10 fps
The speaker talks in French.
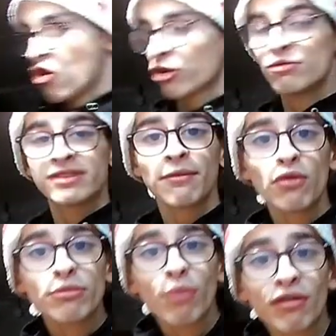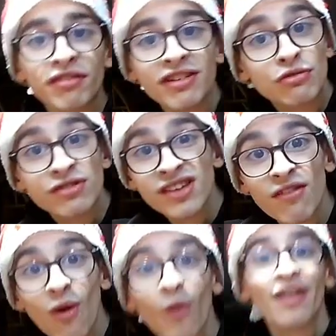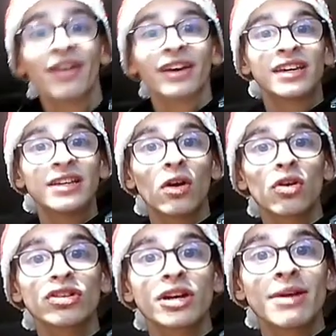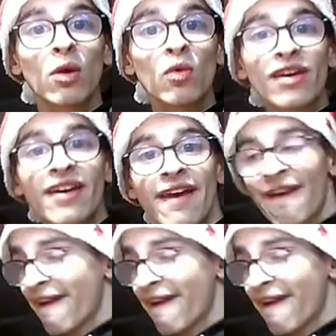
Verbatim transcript: que nous avons unboxé juste avant, qui n'a encore jamais roulé,